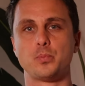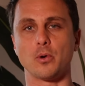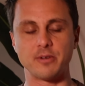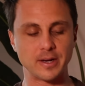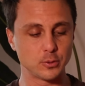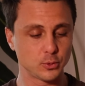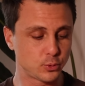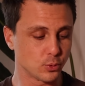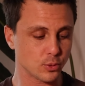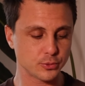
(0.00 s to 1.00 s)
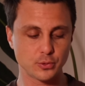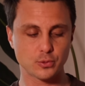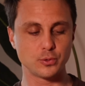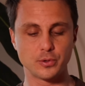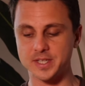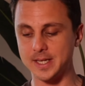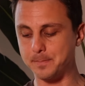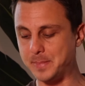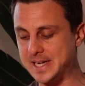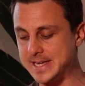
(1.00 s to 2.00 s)
Pour faire le tour du coup de
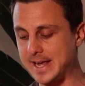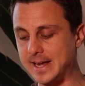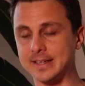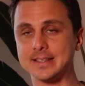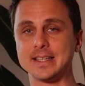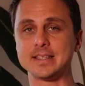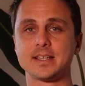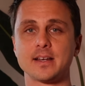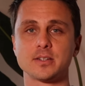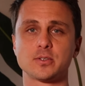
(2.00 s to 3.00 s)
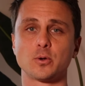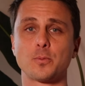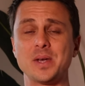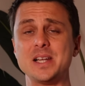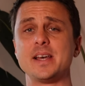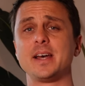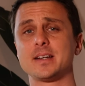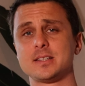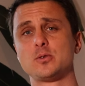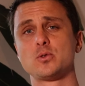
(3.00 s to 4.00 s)
cette Peli Air 1615, donc Peli
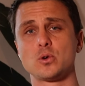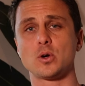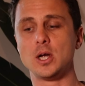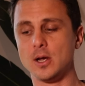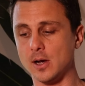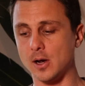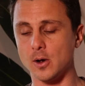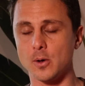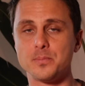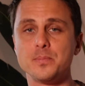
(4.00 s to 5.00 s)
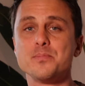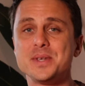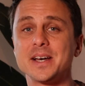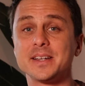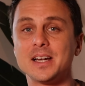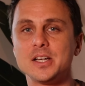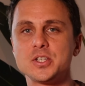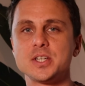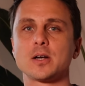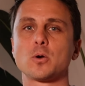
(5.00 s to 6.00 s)
Air c'est toujours euh, bien
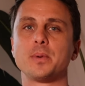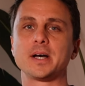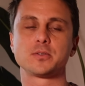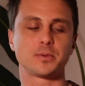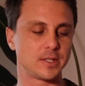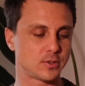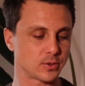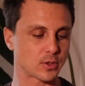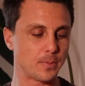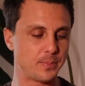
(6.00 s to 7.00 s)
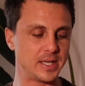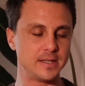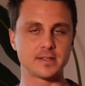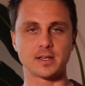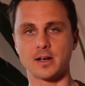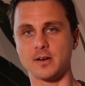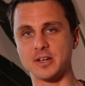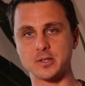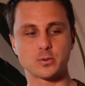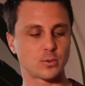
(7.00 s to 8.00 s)
allégé à comparaison des autres Peli, c'est la
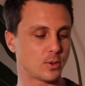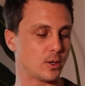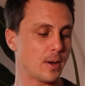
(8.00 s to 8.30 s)
version